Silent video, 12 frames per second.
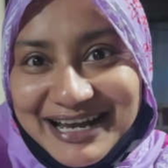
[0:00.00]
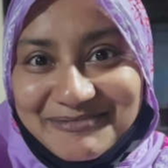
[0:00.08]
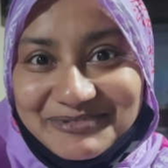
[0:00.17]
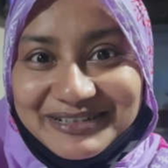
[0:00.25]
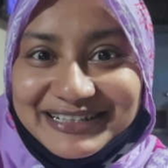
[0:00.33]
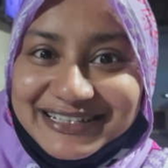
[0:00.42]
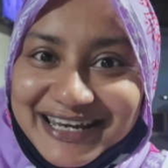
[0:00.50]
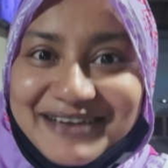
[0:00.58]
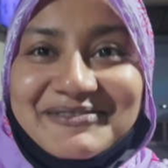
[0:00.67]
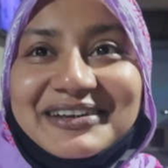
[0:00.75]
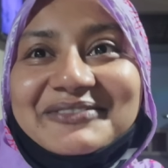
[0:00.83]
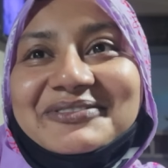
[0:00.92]
আপুটা সে
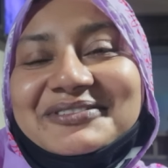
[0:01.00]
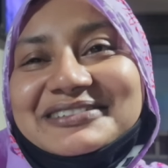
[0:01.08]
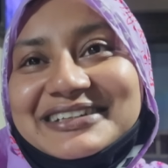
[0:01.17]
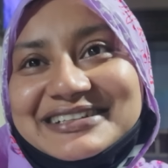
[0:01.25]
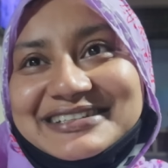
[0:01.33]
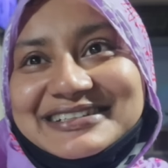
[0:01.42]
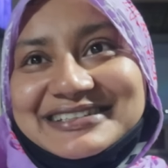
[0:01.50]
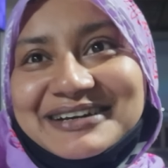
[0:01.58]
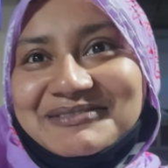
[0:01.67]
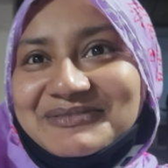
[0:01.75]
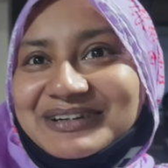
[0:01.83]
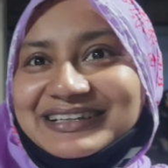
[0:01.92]
আমাকে ফোন দিচ্ছে
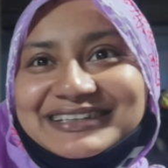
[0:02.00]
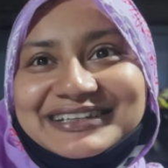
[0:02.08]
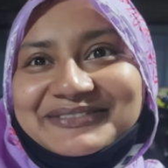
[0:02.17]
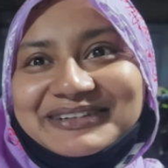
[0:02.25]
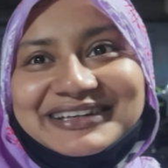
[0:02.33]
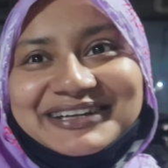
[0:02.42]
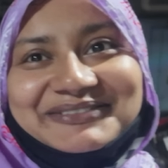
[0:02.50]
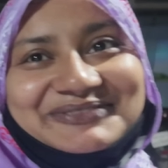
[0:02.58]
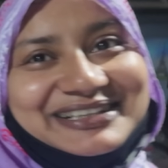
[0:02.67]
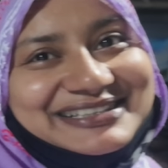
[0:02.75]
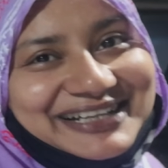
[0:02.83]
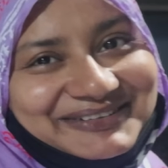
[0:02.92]
জামা মাইতে দিবেন না আপনি
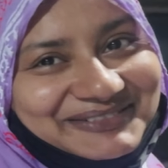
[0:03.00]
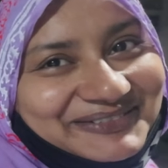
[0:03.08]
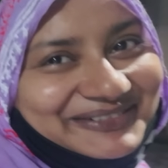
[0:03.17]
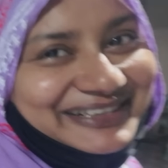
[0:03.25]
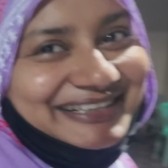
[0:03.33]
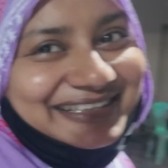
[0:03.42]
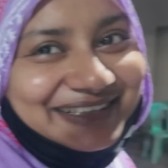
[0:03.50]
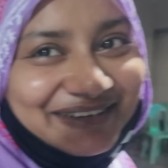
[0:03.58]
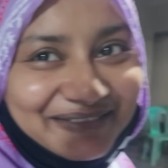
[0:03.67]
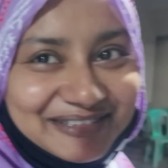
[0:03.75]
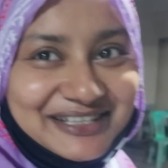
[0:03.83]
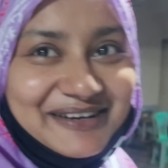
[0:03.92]
জামা মাইতে যাবেন